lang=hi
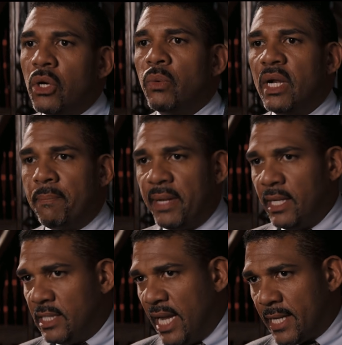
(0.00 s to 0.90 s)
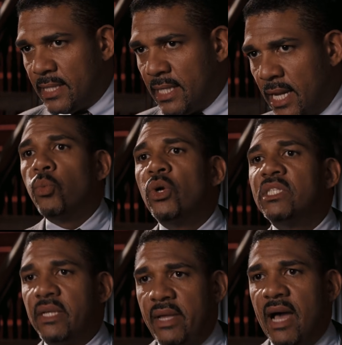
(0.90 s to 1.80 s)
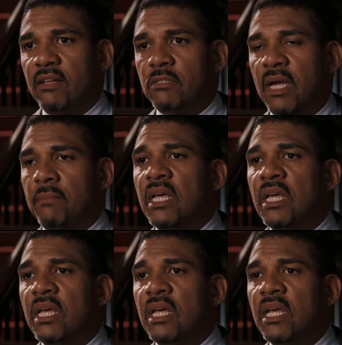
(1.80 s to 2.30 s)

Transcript: के जंगल में पिंक कलर की क्लॉथिंग मिली है